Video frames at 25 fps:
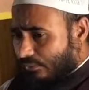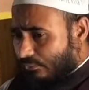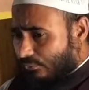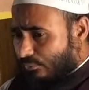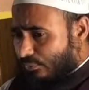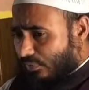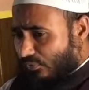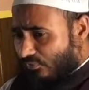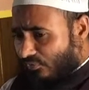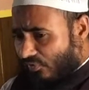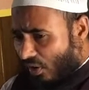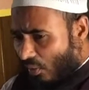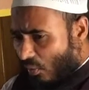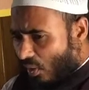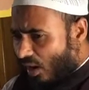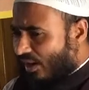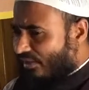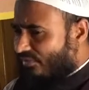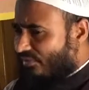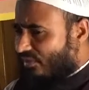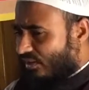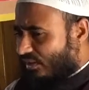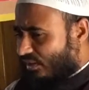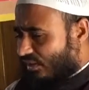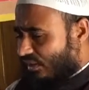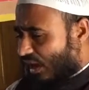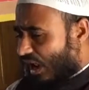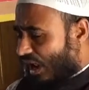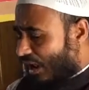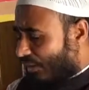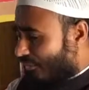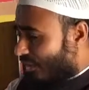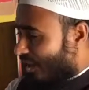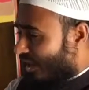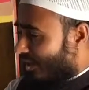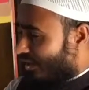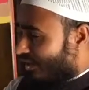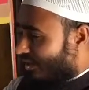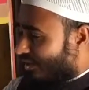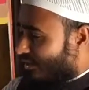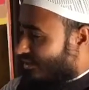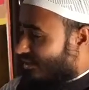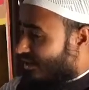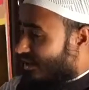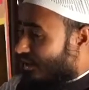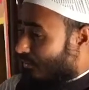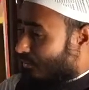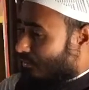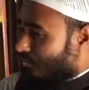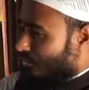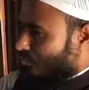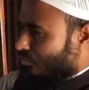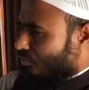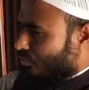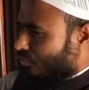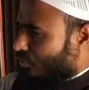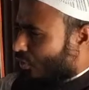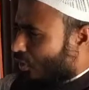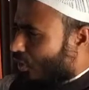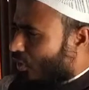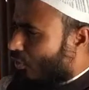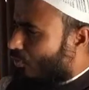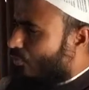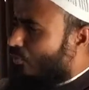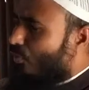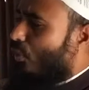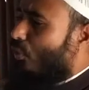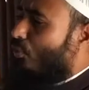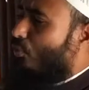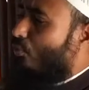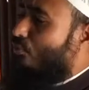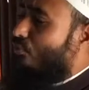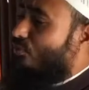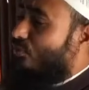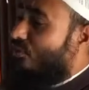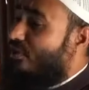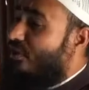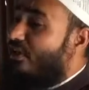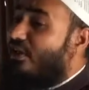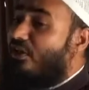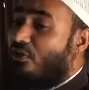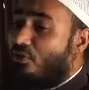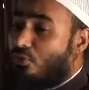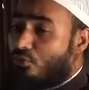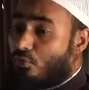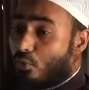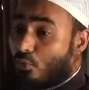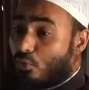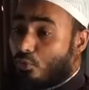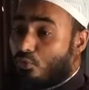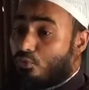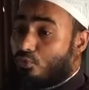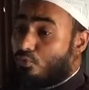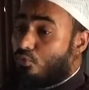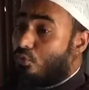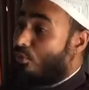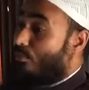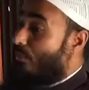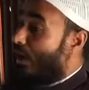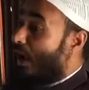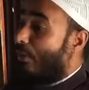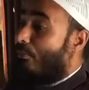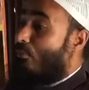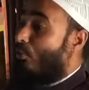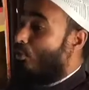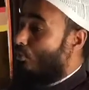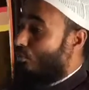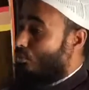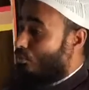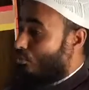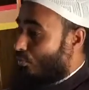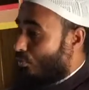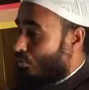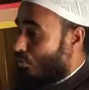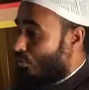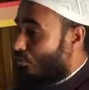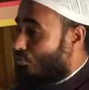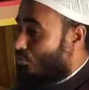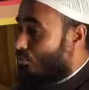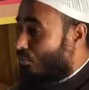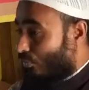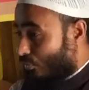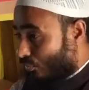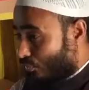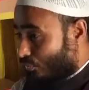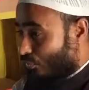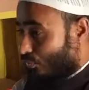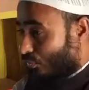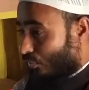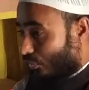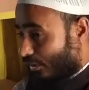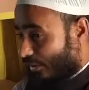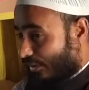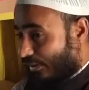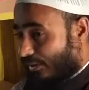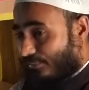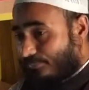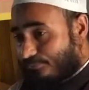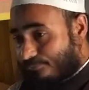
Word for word: বিফাওয়াজিল আমালি যে সর্ব উৎকৃষ্ট উত্তম আমলগুলো কোনগুলি